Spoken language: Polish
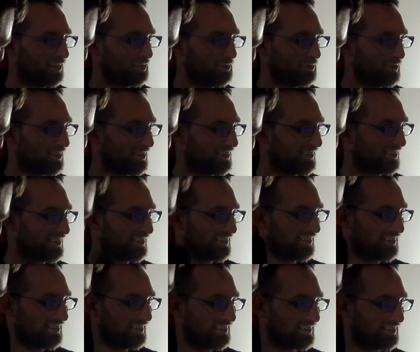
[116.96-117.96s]
lecimy.
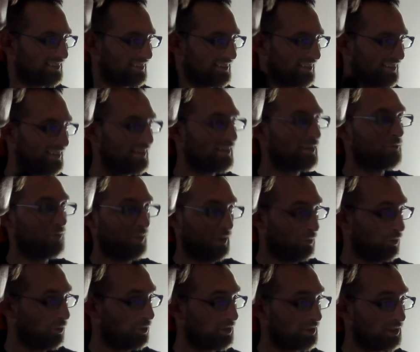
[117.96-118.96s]
Treningi były, tak?
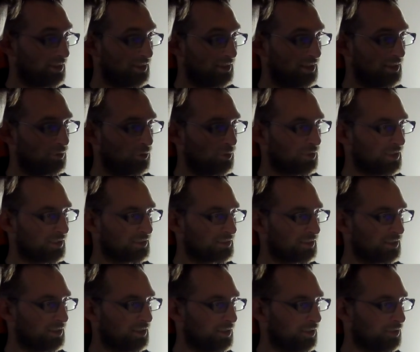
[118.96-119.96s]
Były treningi, były
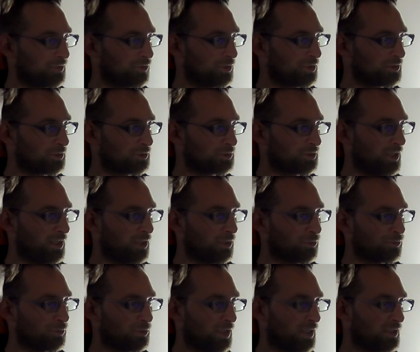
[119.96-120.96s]
testy 24,
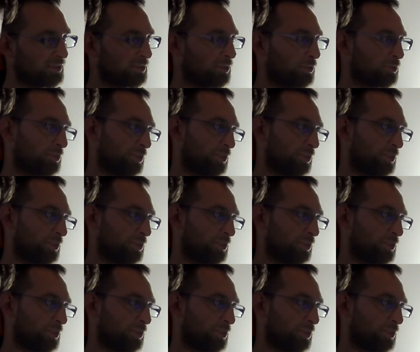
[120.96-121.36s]
12,